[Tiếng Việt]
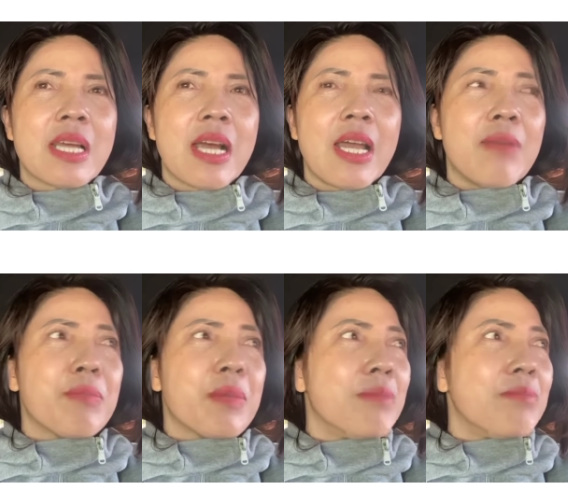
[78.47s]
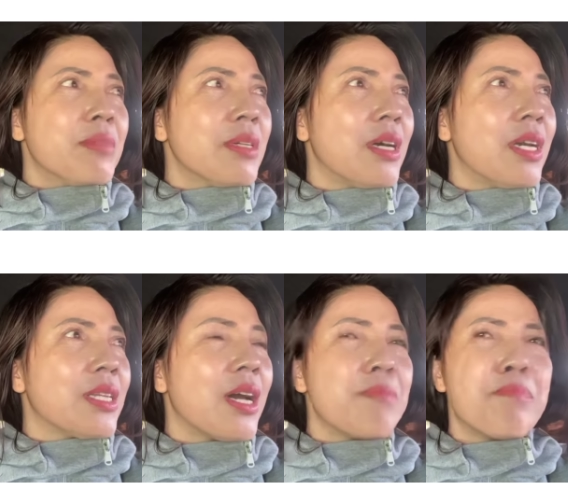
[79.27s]
Dạ, em kiếm
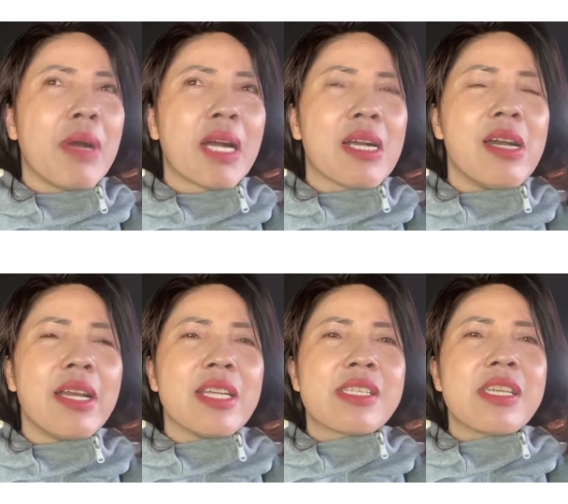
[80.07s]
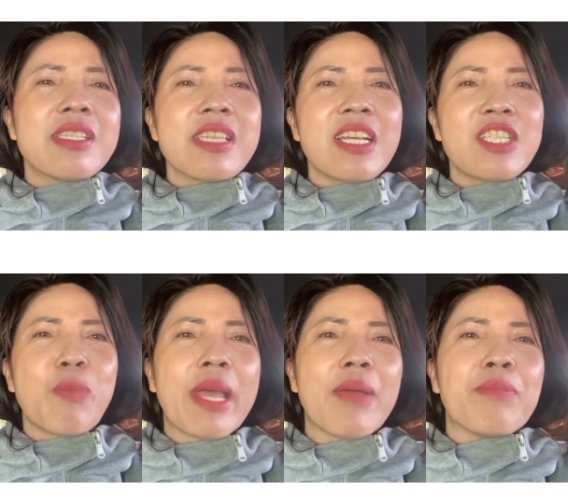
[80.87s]
người thân mà người để sinh ra
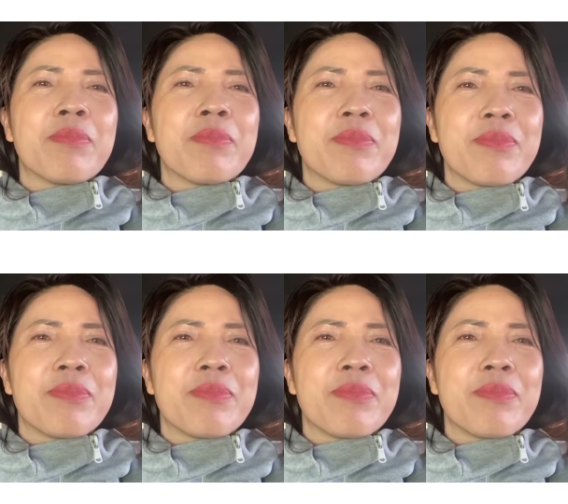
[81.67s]
chồng em.